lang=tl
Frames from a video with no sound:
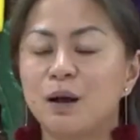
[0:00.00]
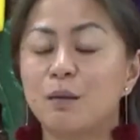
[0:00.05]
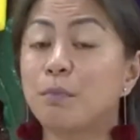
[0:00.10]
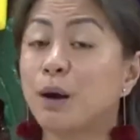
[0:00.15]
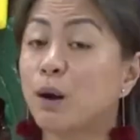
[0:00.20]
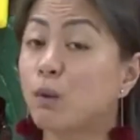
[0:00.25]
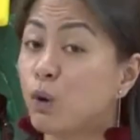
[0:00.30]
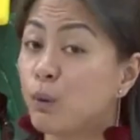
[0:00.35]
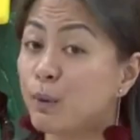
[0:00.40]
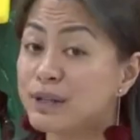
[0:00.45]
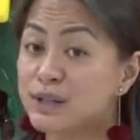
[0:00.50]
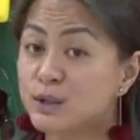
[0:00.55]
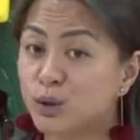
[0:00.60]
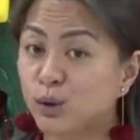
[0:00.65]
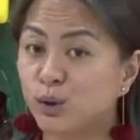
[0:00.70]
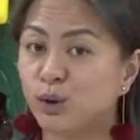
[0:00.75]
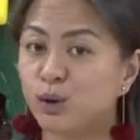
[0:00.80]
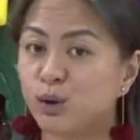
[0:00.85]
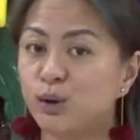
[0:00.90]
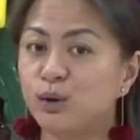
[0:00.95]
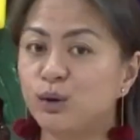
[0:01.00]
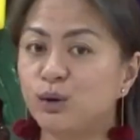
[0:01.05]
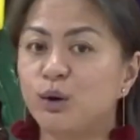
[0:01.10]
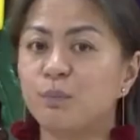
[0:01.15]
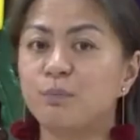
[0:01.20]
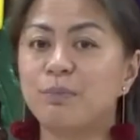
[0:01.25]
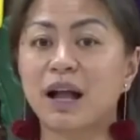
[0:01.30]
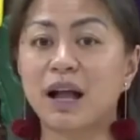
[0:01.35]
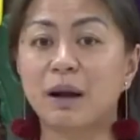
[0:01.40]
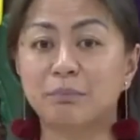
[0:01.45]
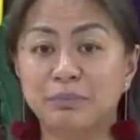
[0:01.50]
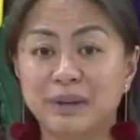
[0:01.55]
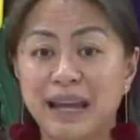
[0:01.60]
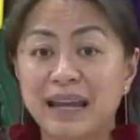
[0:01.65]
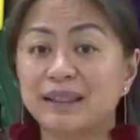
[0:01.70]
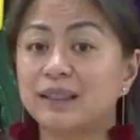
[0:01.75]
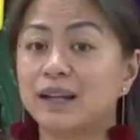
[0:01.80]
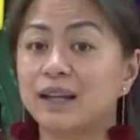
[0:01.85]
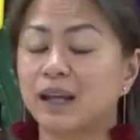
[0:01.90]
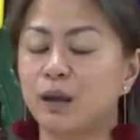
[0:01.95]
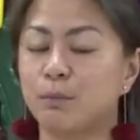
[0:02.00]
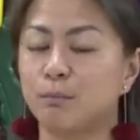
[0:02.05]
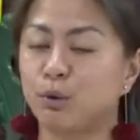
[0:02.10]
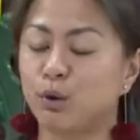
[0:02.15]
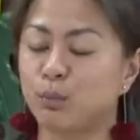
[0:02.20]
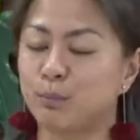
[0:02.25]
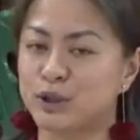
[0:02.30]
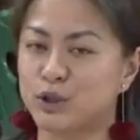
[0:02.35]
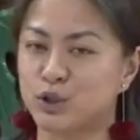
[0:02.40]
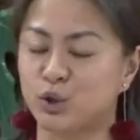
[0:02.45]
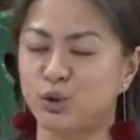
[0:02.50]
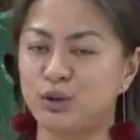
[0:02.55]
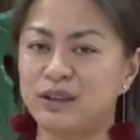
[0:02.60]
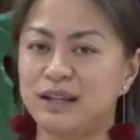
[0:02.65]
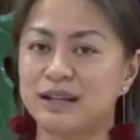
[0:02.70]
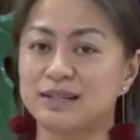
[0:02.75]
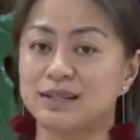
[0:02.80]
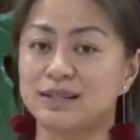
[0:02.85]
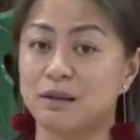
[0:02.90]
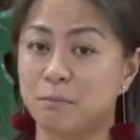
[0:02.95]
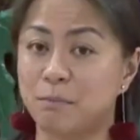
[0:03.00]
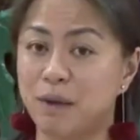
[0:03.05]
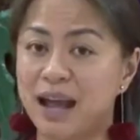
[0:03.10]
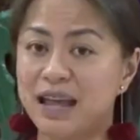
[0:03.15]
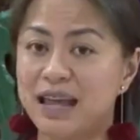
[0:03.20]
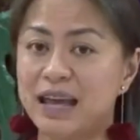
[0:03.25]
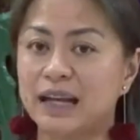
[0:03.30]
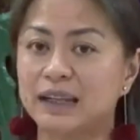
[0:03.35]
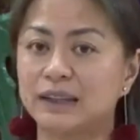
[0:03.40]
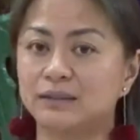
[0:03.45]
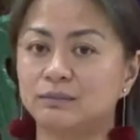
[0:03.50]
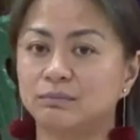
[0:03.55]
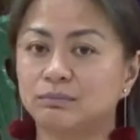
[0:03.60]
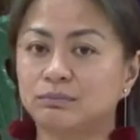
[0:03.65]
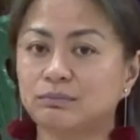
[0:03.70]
pagwawasto o pag-update ng impormasyon ng sambahayan,